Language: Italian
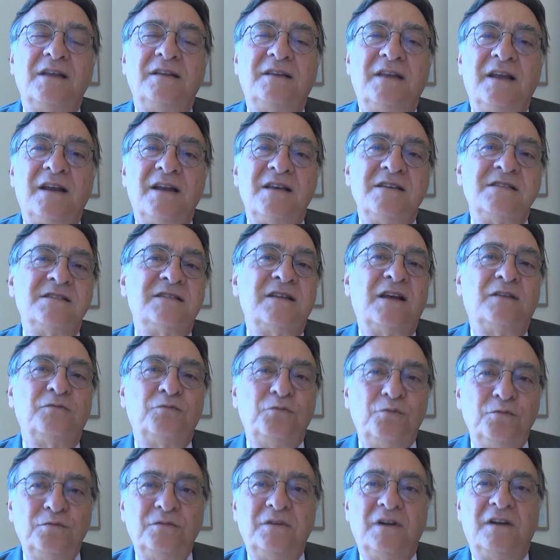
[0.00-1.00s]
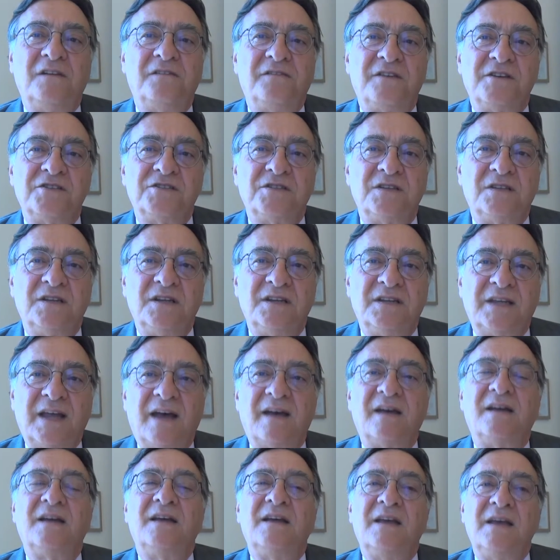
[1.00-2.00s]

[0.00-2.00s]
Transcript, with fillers: interessa tutte le fasce d'età,